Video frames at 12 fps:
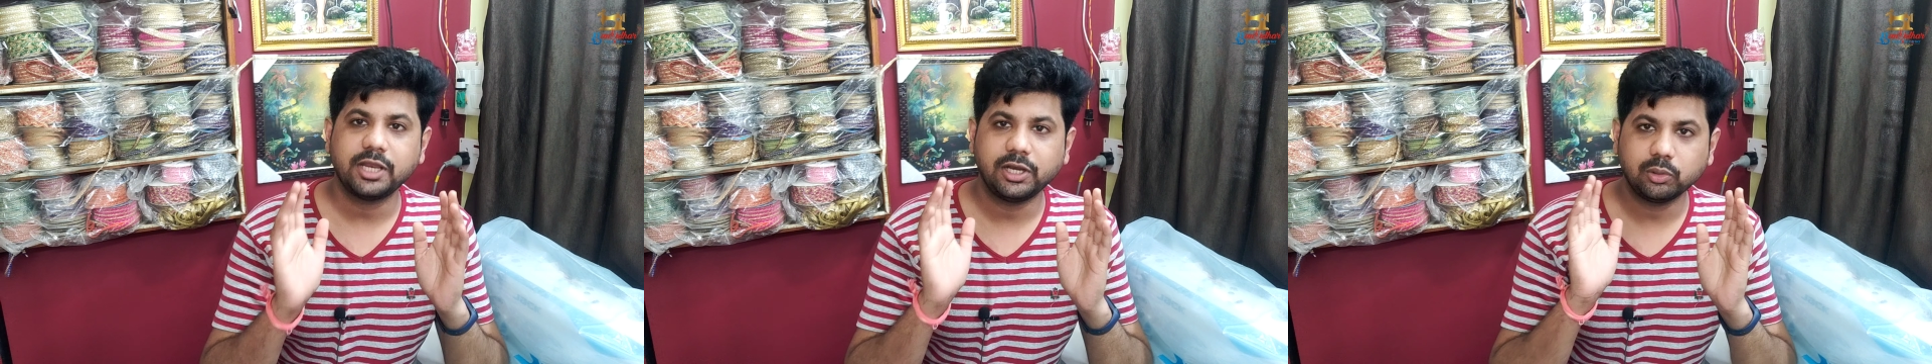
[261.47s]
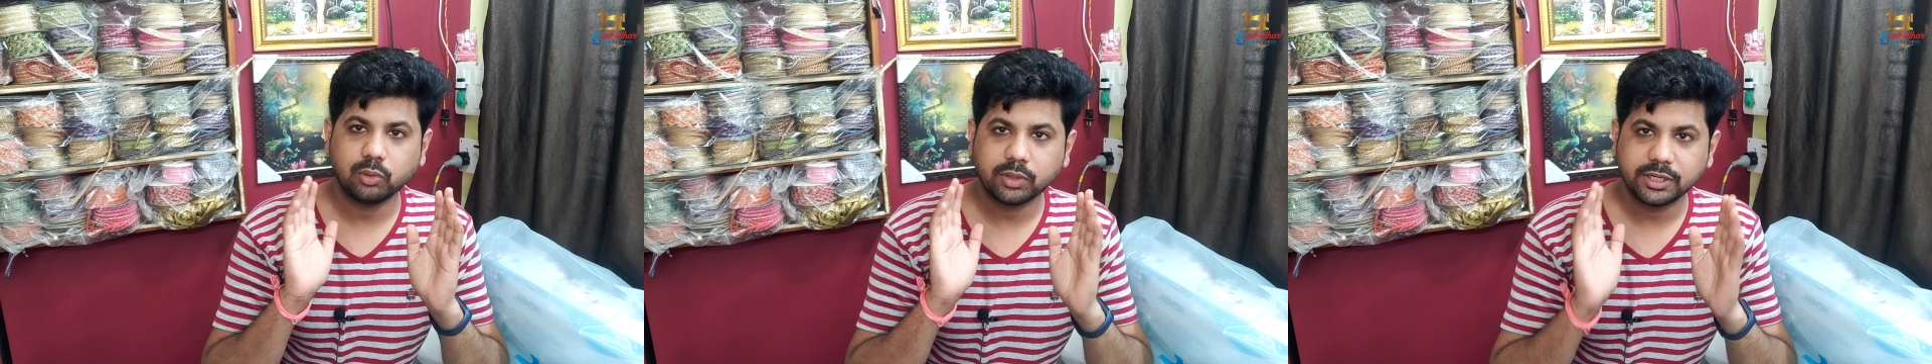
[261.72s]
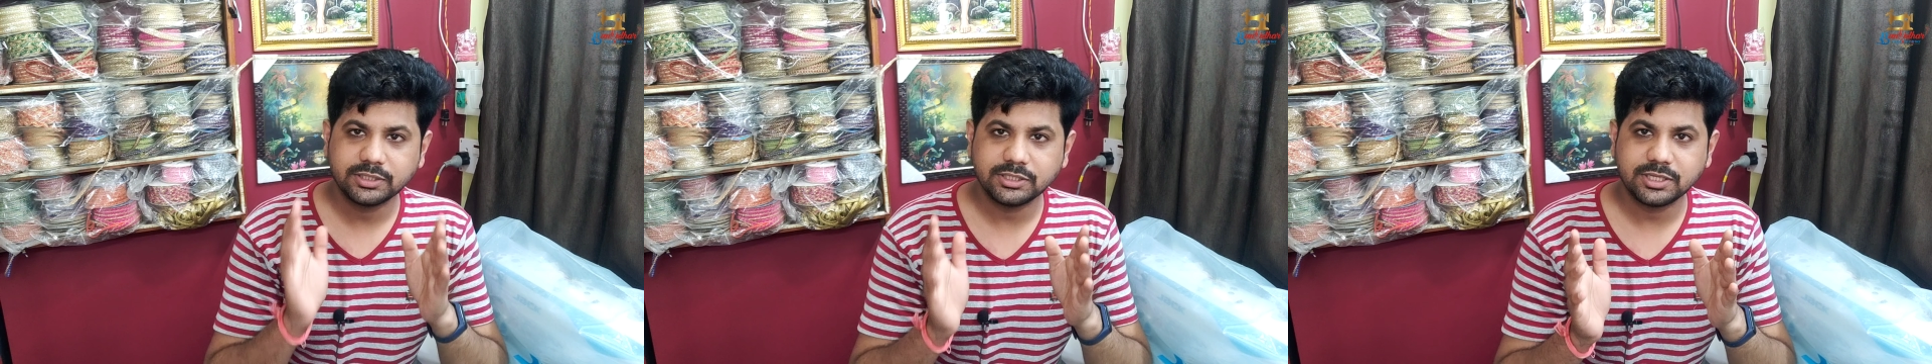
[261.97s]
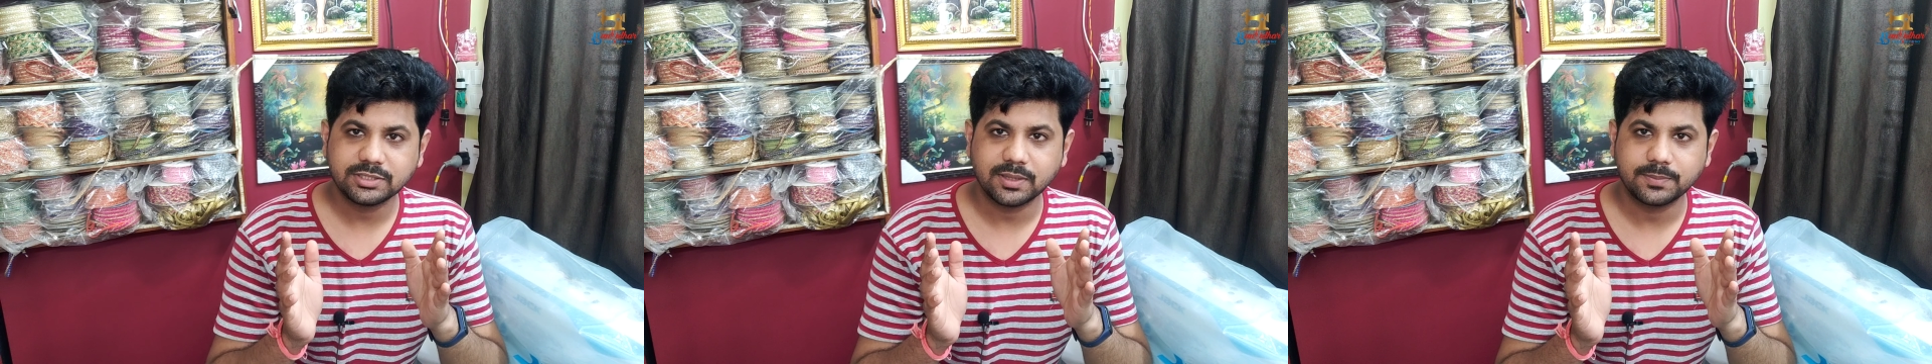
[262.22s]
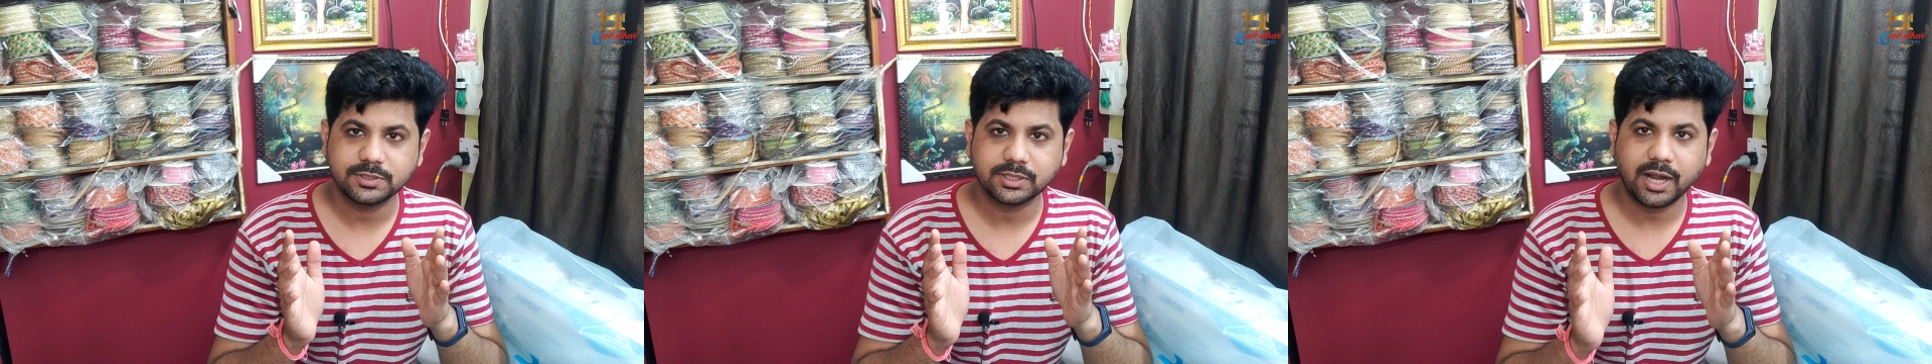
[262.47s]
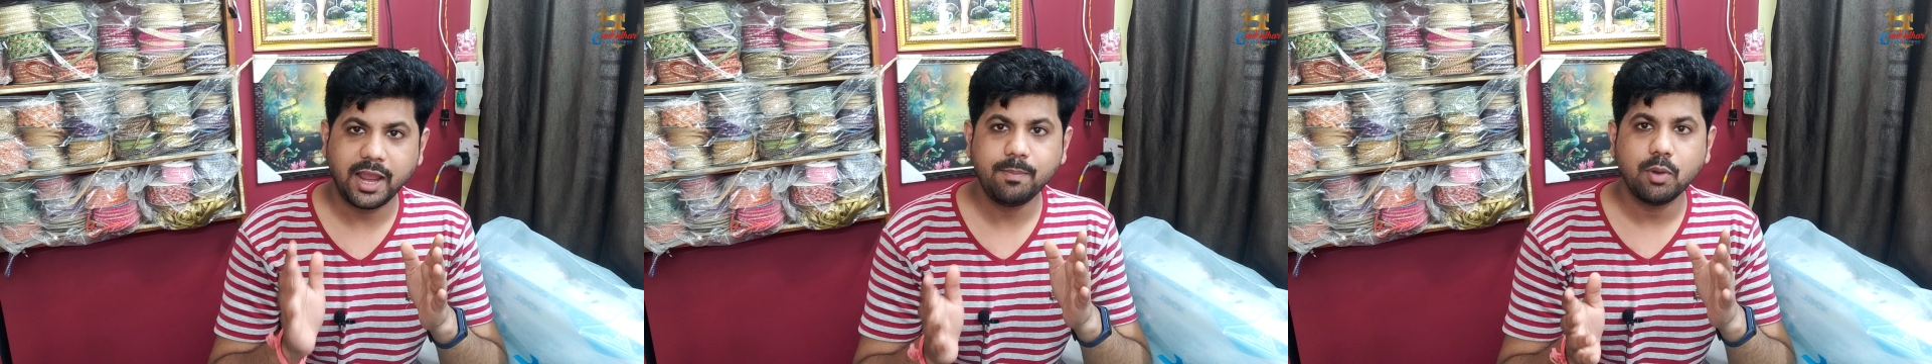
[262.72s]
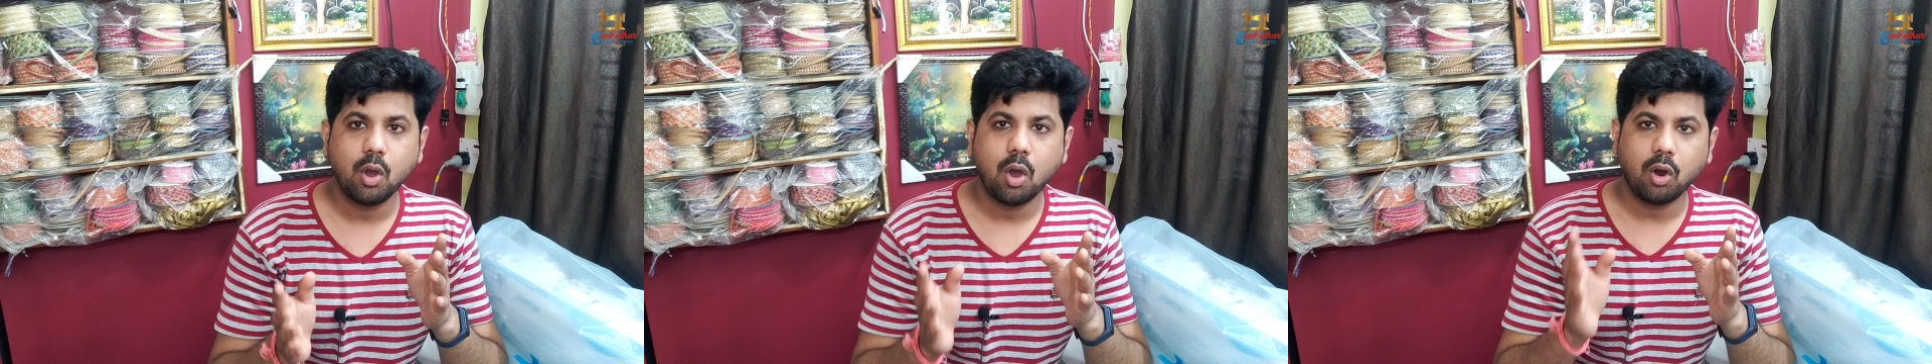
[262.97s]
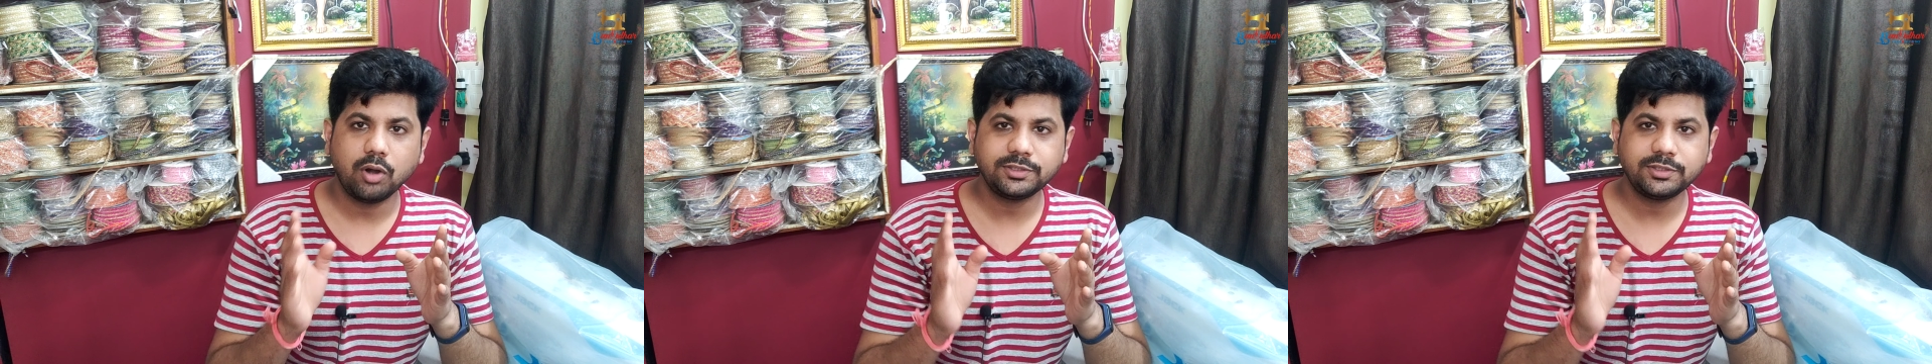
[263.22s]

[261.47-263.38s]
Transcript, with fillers: चैनल को कर दीजिए सब्सक्राइब